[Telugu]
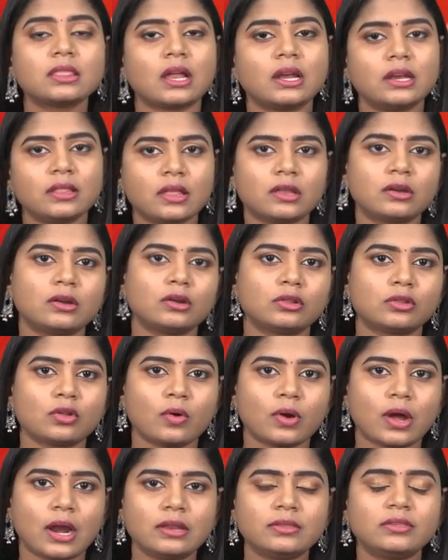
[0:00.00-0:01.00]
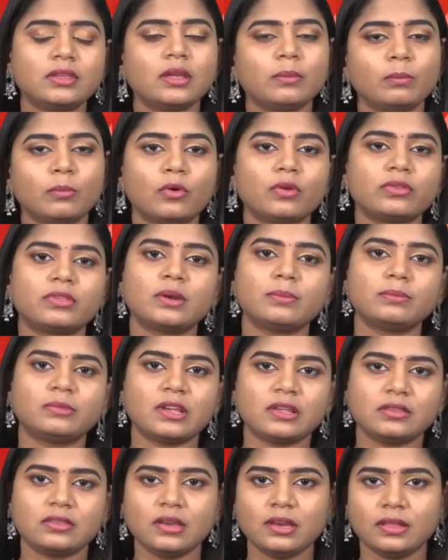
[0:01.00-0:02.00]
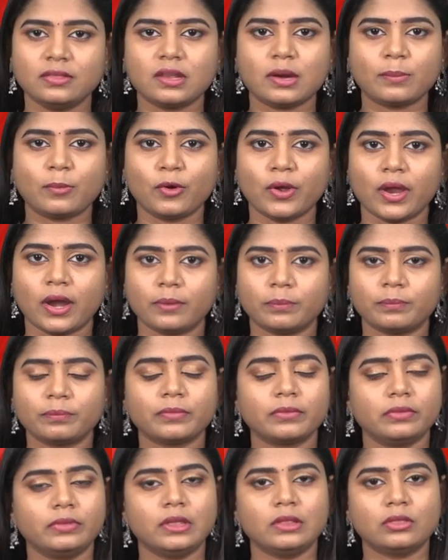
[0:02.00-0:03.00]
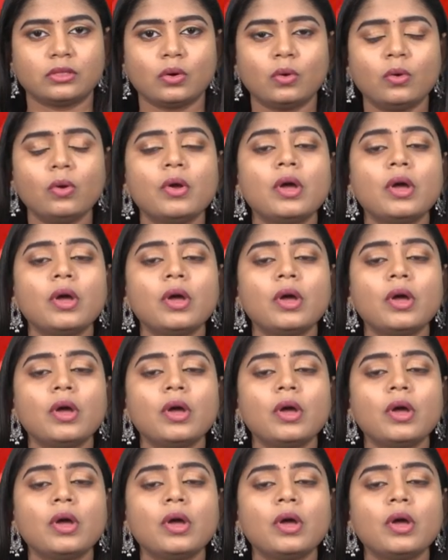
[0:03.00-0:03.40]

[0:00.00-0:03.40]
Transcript: తల్లిదండ్రులతో కలిసి భోజనం చేసి నిద్రపోయాడు దీంతో